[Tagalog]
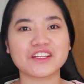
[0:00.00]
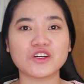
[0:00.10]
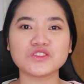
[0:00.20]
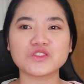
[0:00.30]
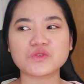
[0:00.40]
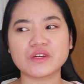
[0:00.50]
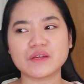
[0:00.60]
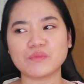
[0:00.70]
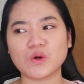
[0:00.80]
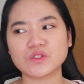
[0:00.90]
I don't
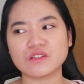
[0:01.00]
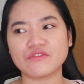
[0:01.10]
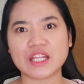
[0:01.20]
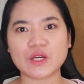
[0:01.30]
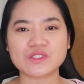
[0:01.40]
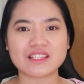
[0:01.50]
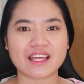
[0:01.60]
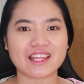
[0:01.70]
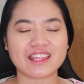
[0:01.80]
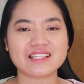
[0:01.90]
usually post videos
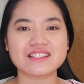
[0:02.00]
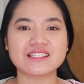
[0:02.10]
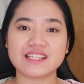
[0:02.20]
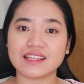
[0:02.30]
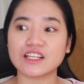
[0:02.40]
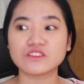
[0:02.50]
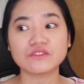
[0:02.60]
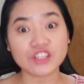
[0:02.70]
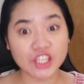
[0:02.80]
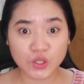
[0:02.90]
like this na
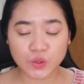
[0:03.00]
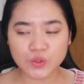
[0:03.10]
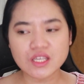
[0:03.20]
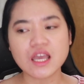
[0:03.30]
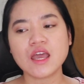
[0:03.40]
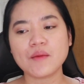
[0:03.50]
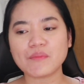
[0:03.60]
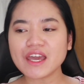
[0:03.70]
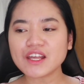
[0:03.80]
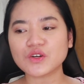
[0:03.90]
sit-down videos.
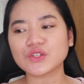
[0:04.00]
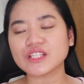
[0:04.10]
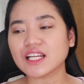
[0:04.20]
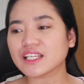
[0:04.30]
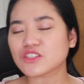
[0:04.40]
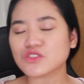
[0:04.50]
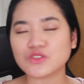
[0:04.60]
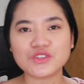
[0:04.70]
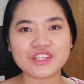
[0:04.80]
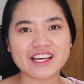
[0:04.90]
Pero dahil
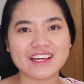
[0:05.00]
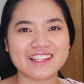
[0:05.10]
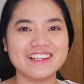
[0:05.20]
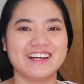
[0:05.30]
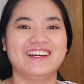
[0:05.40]
ginusto nyo yan,